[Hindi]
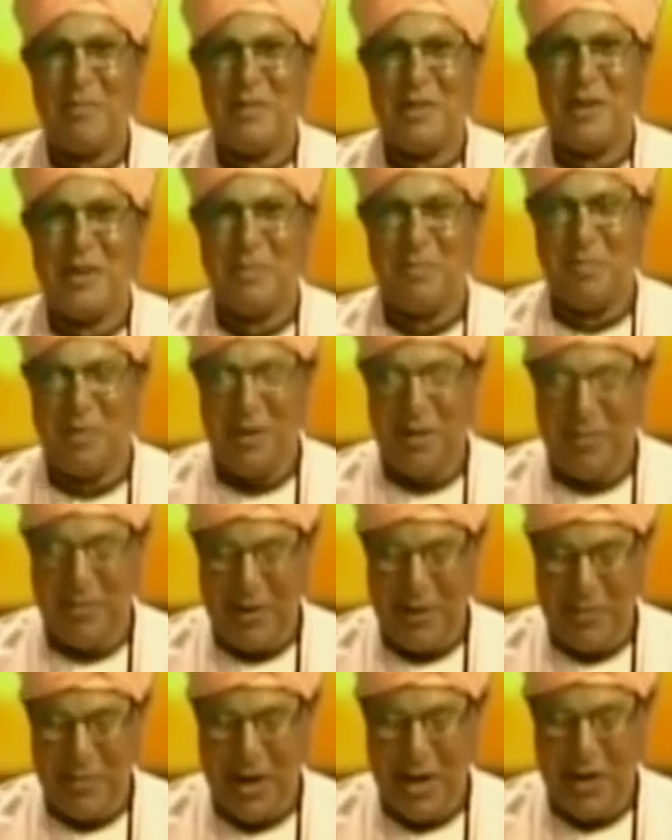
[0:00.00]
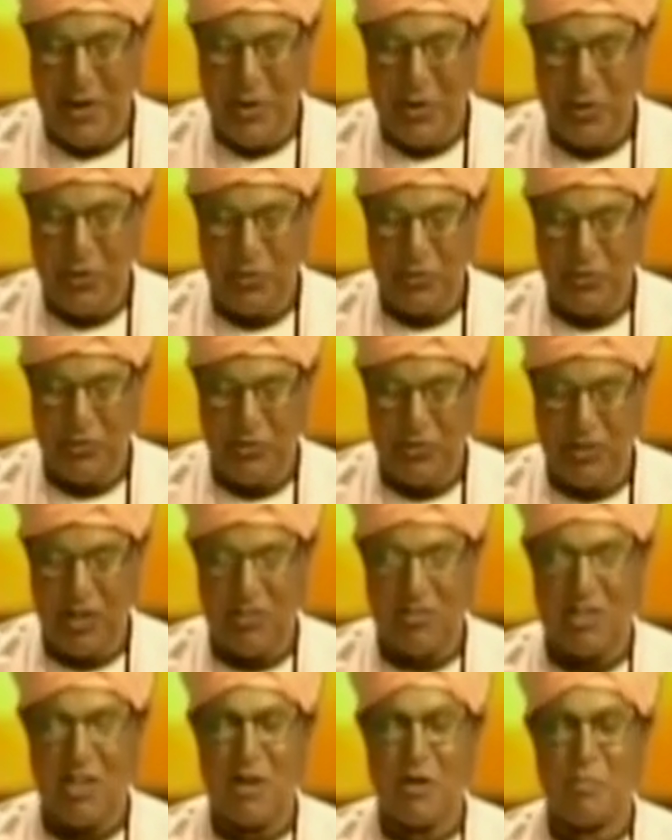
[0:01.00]
मेरे प्रिय बहन भाइयों
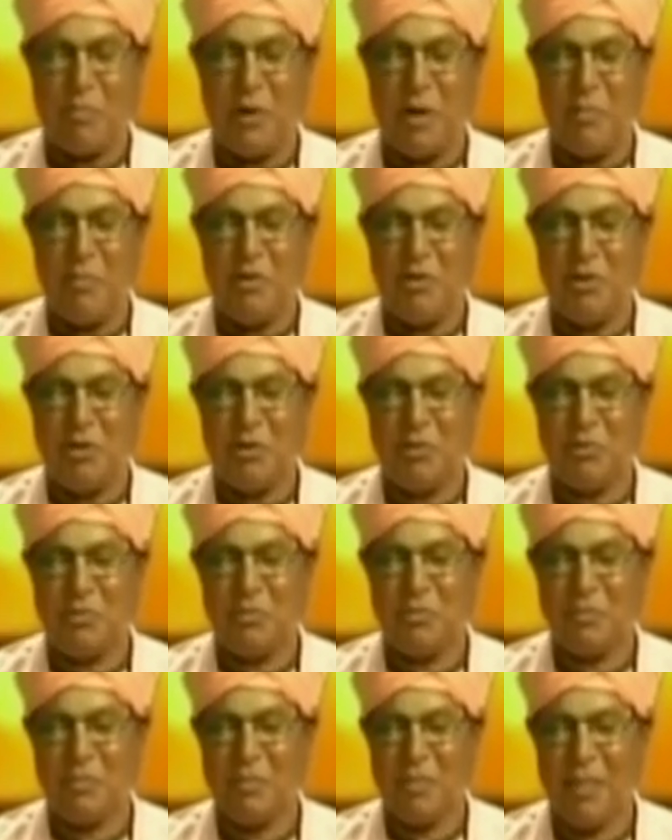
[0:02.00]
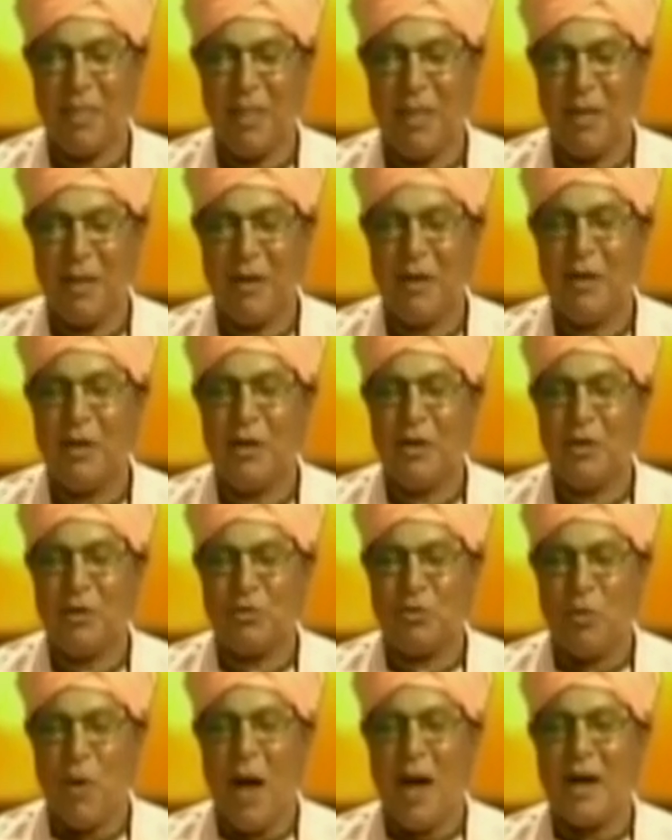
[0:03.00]
सत्संग प्रेमी जनों
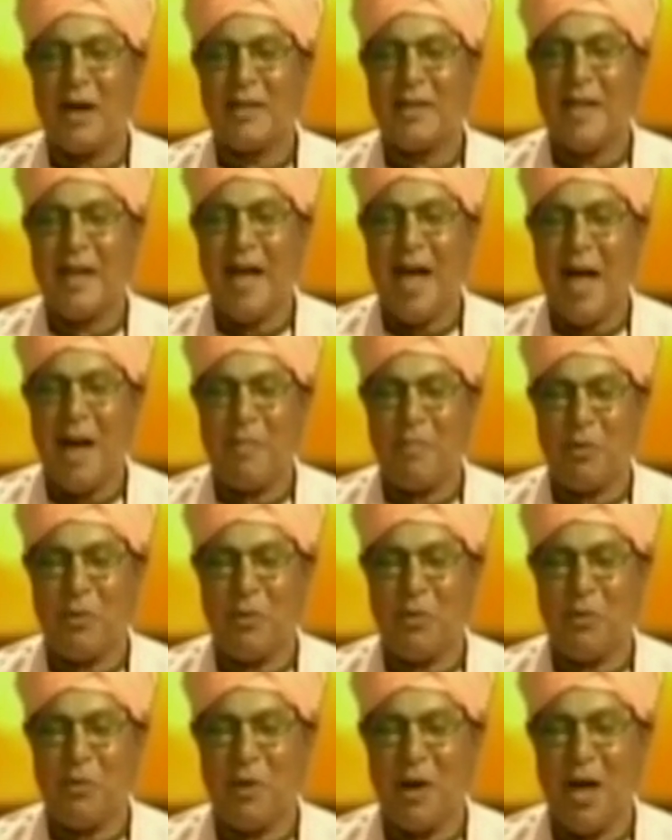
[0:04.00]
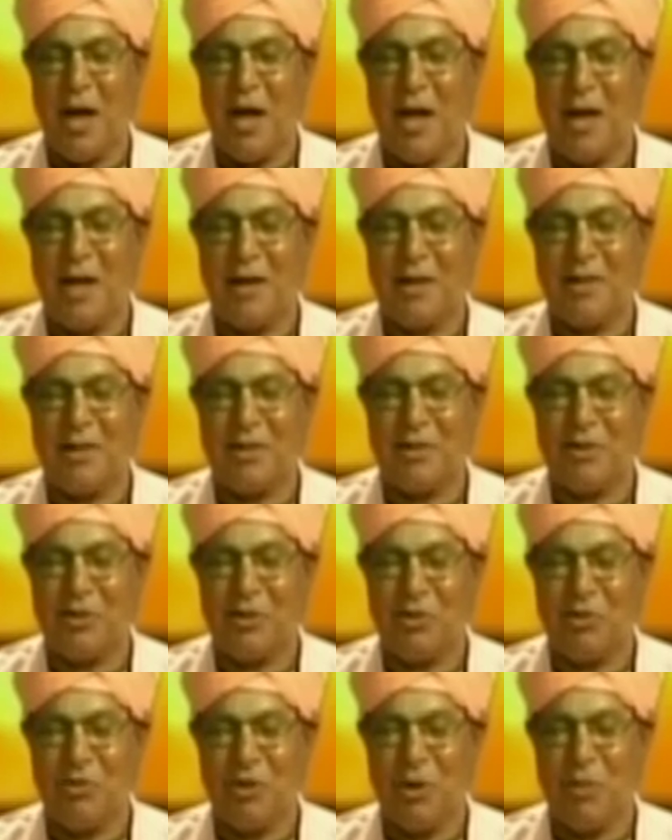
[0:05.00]
स्वागत है आप लोगों का
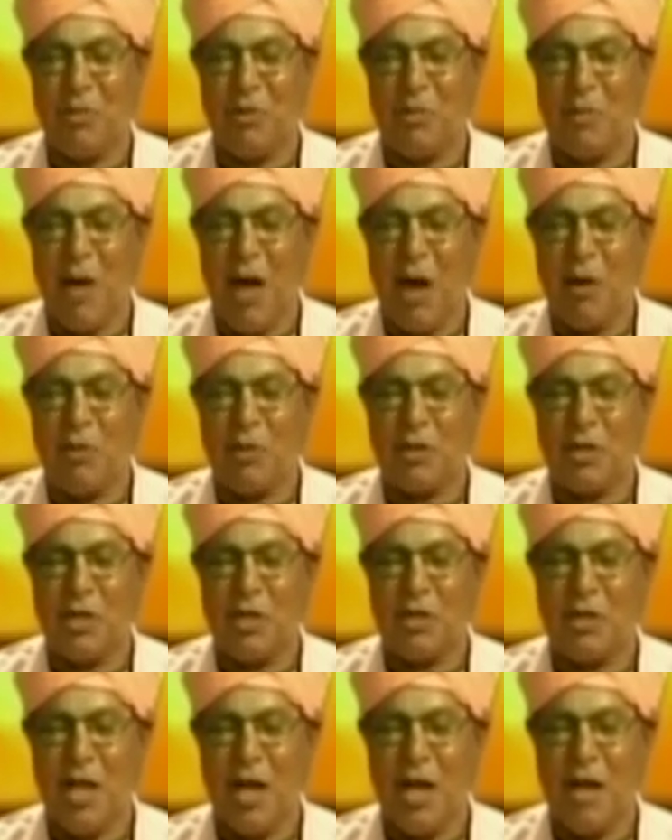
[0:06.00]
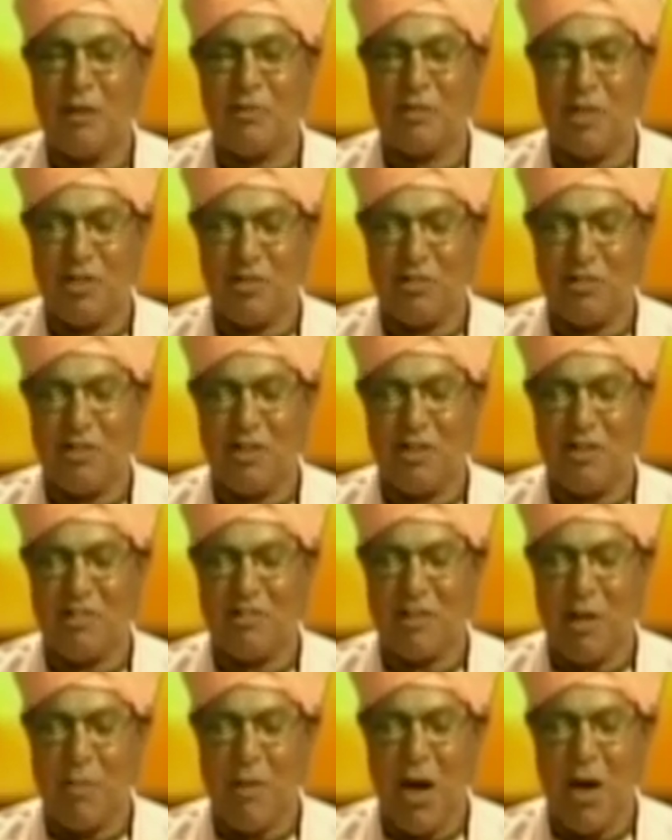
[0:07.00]
श्रीमद् भागवत गीता सत्संग
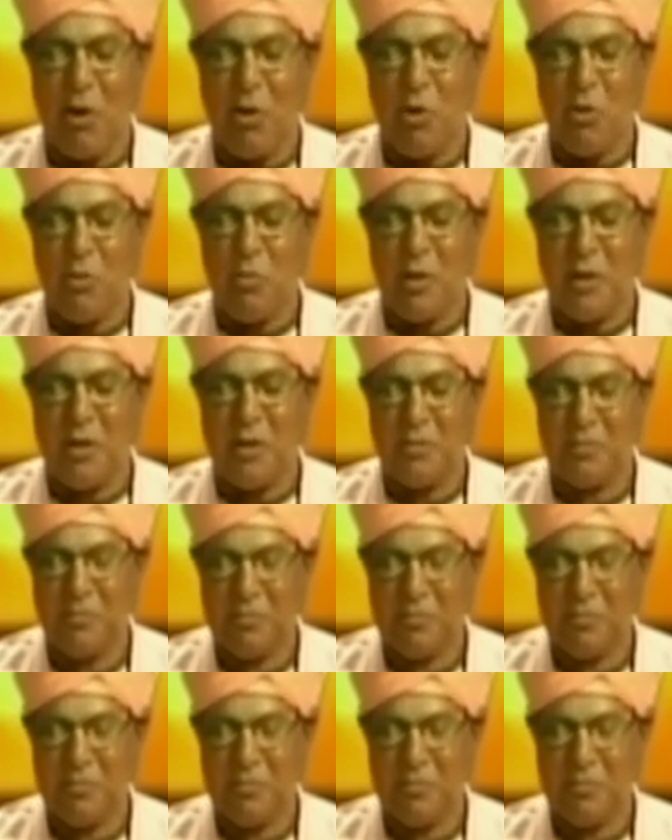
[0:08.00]
समारोह में